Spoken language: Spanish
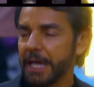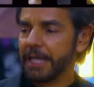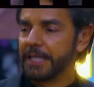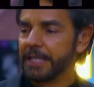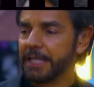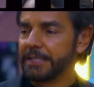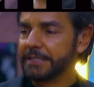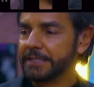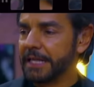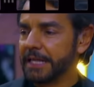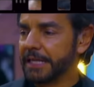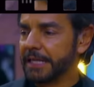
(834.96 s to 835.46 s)

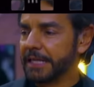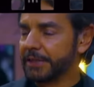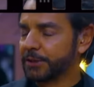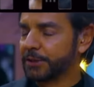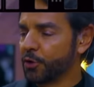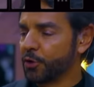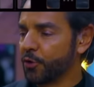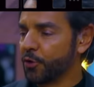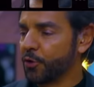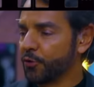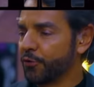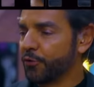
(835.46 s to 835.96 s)
una
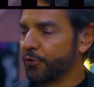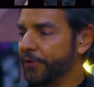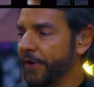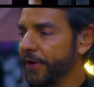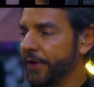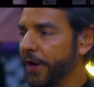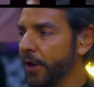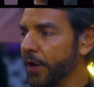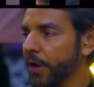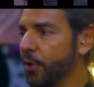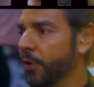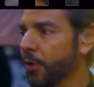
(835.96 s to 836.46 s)
pinche
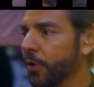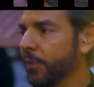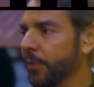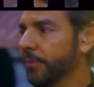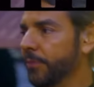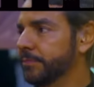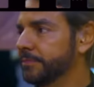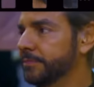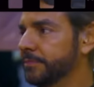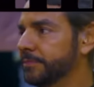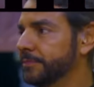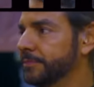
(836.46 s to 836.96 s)
pelotita toda
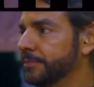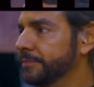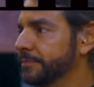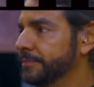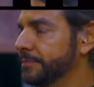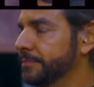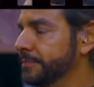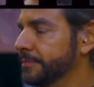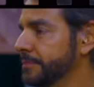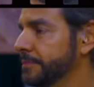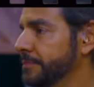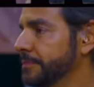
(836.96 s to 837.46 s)
culera.
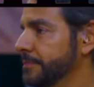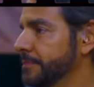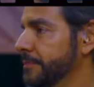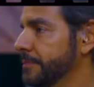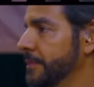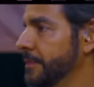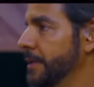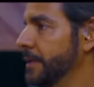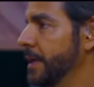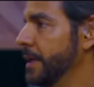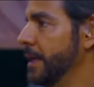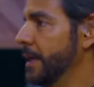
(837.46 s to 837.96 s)
Y
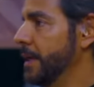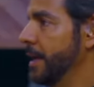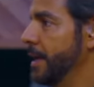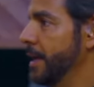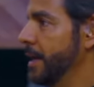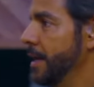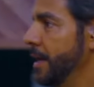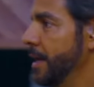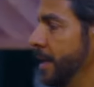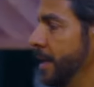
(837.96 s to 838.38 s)
miren, ya